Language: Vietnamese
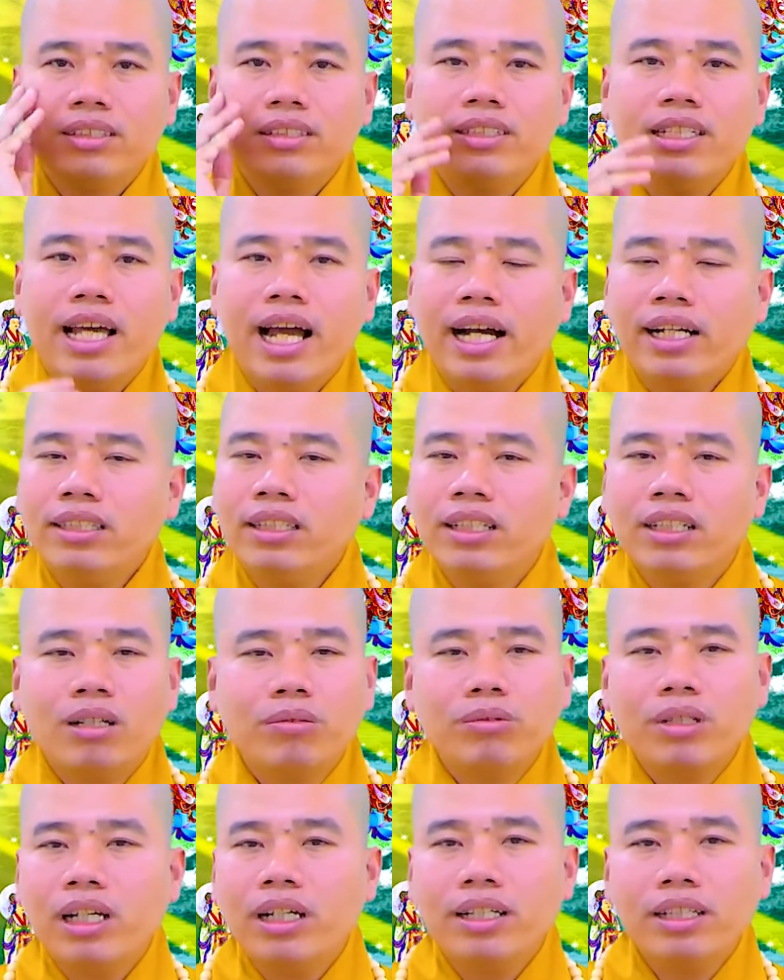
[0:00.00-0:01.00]
giả thì
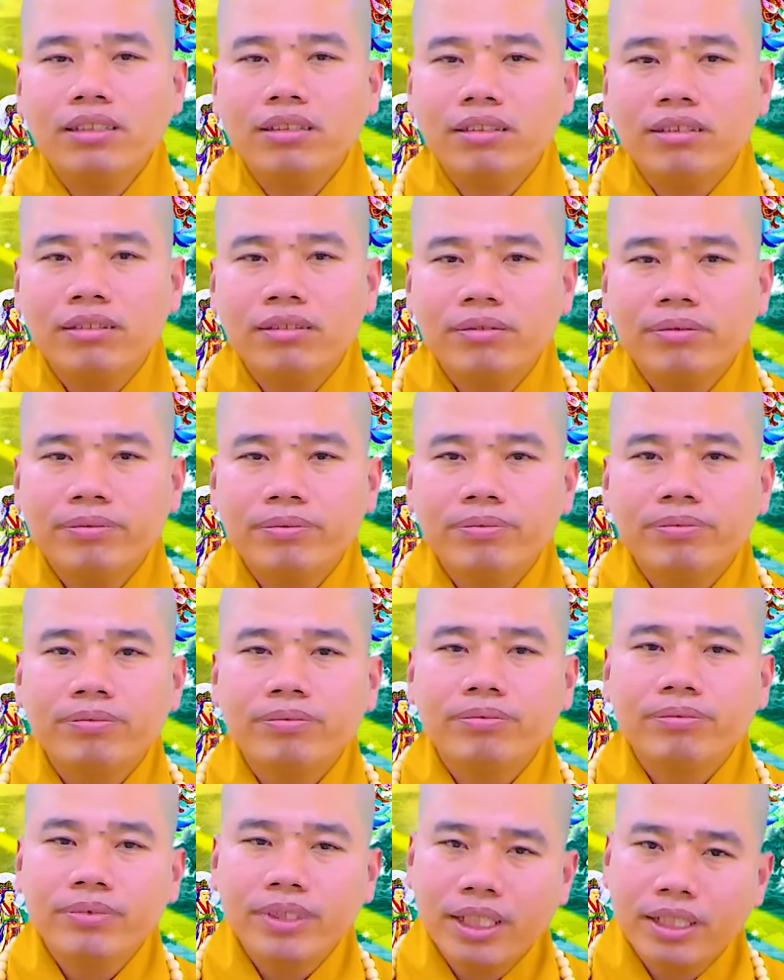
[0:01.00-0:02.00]
không có lợi ích
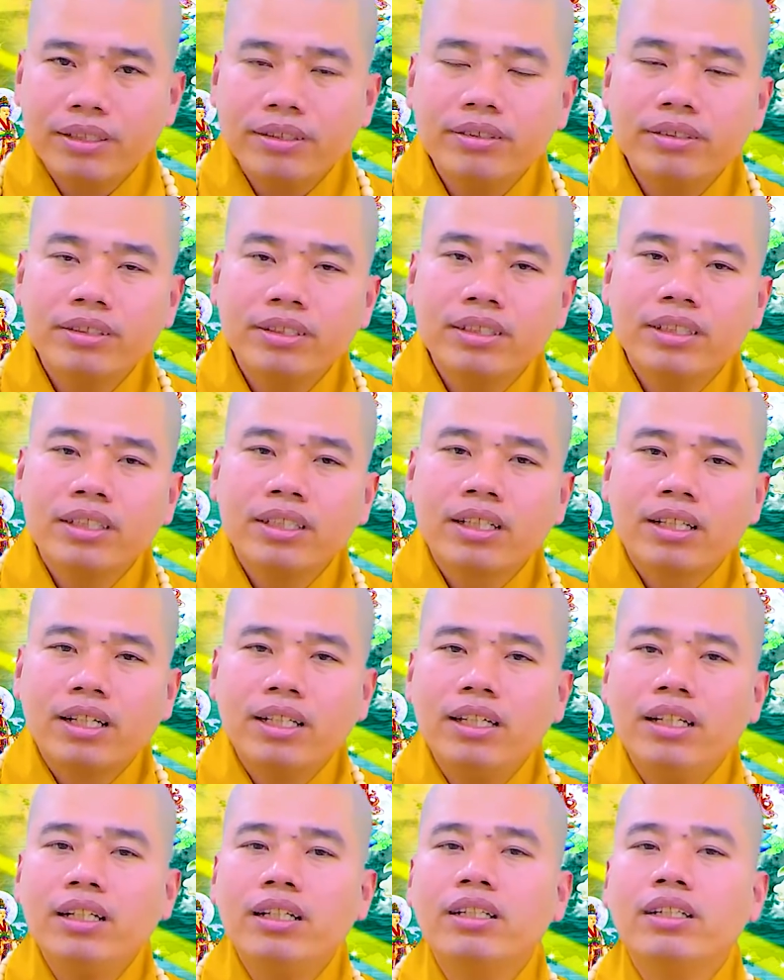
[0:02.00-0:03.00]
nhớ có
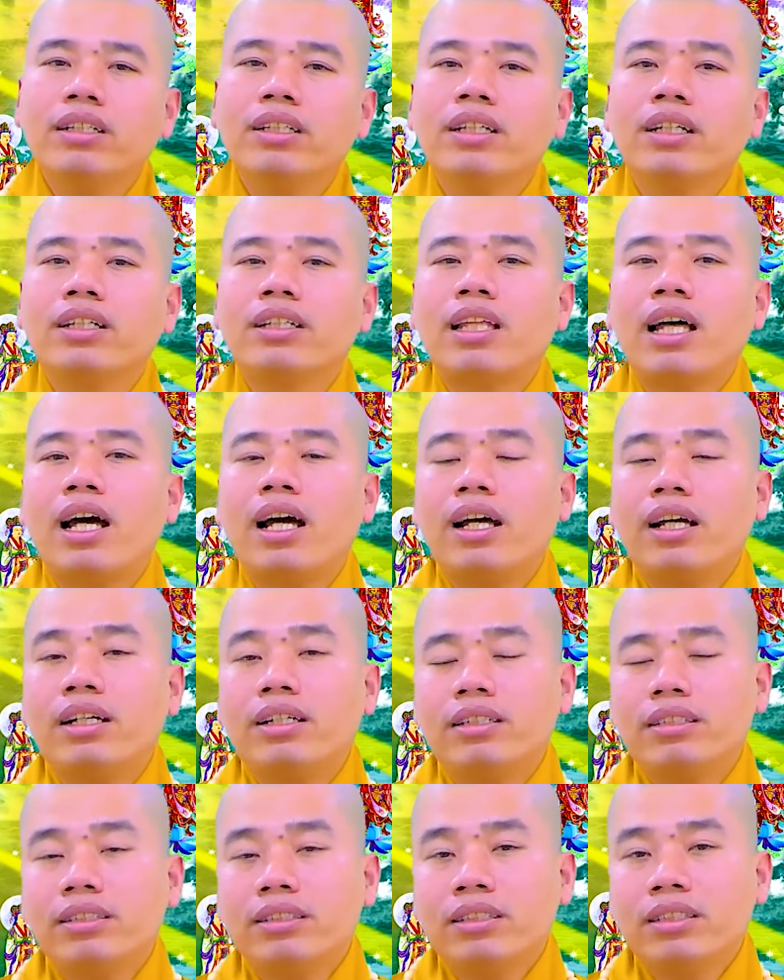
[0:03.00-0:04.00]
những người người ta
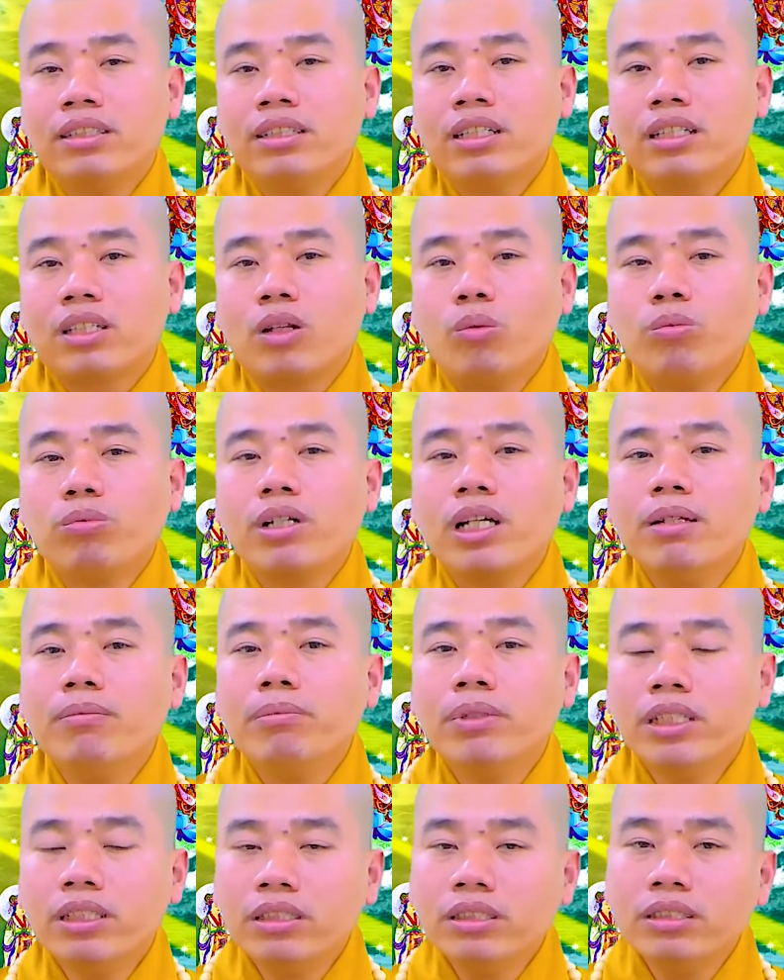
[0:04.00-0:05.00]
tụng kinh
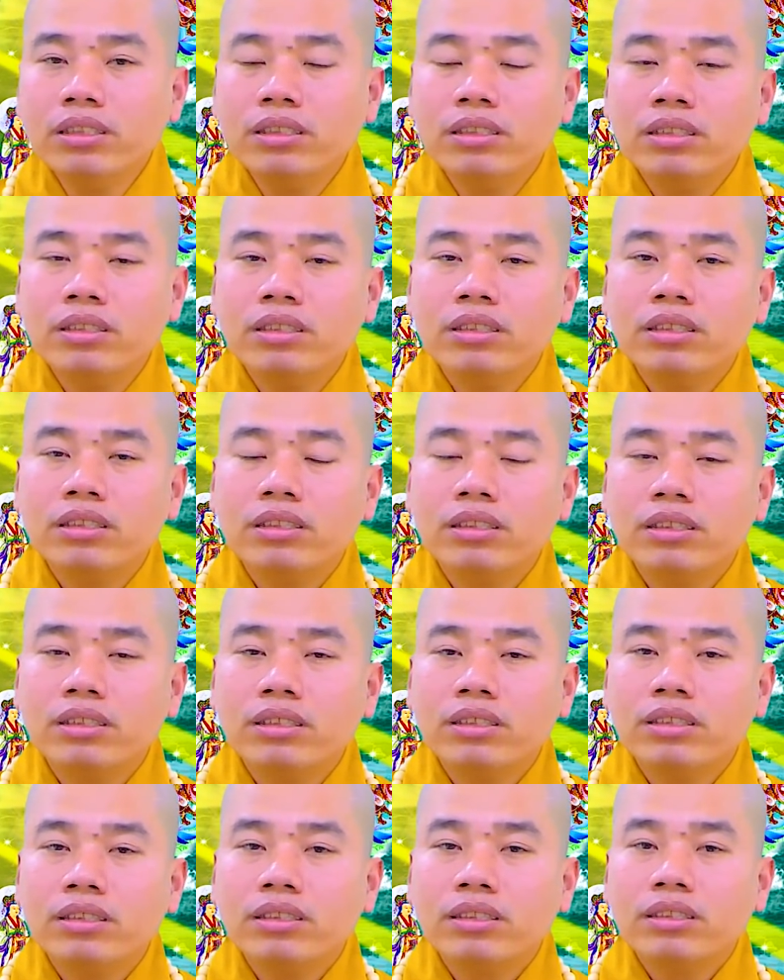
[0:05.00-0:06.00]
mướn
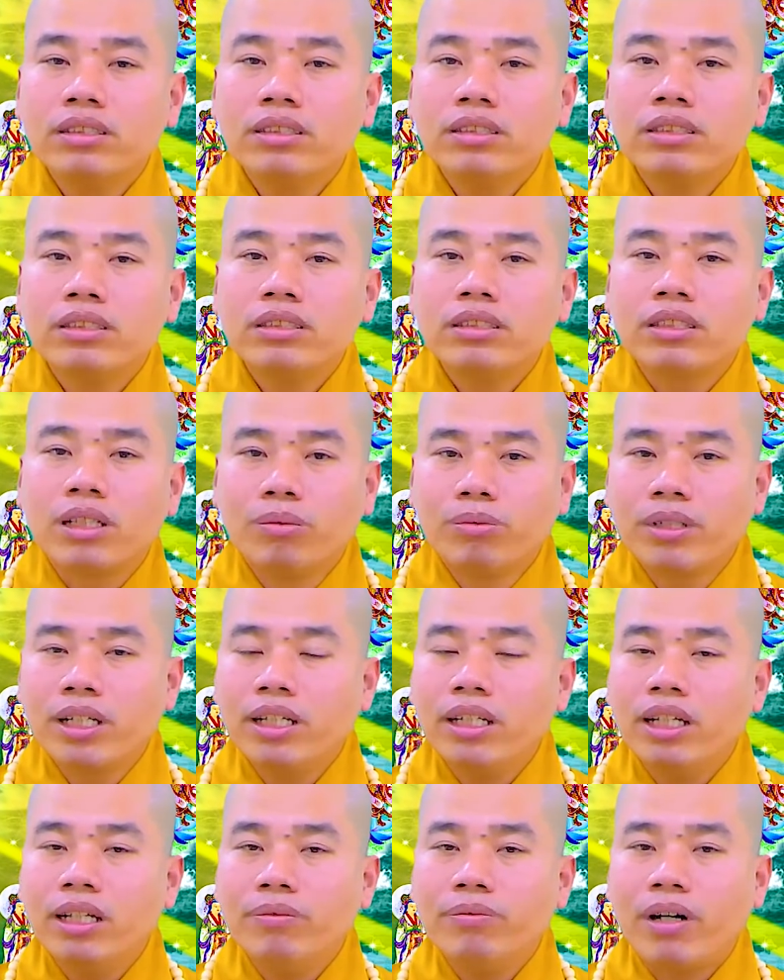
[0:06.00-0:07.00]
tụng
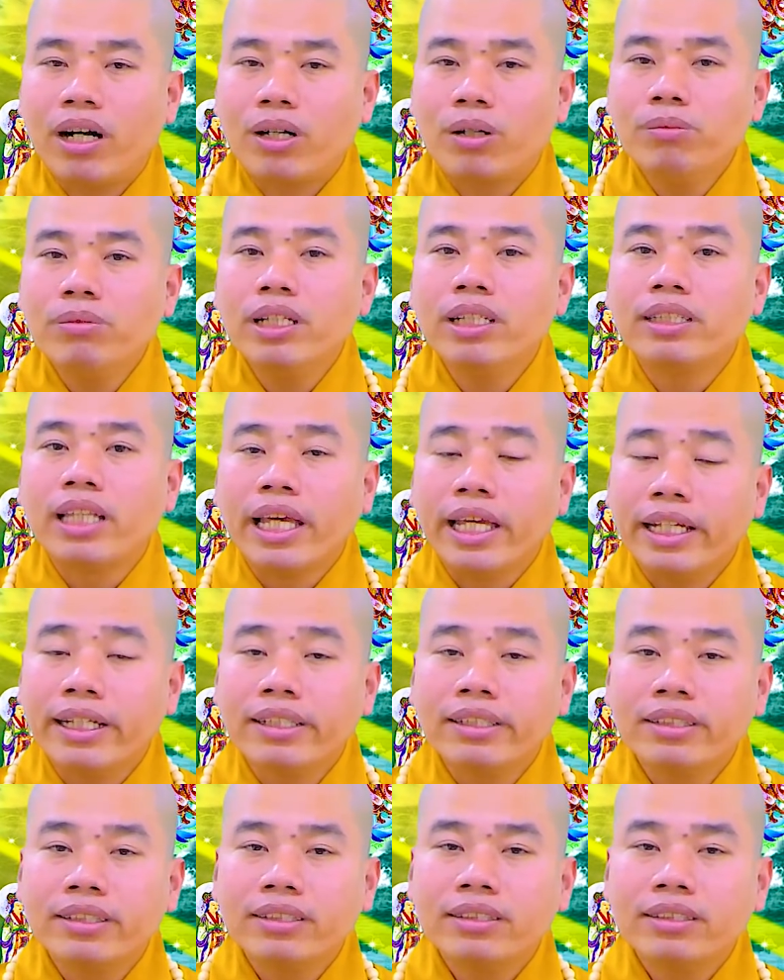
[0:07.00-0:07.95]
kinh niệm phật cũng vì tiền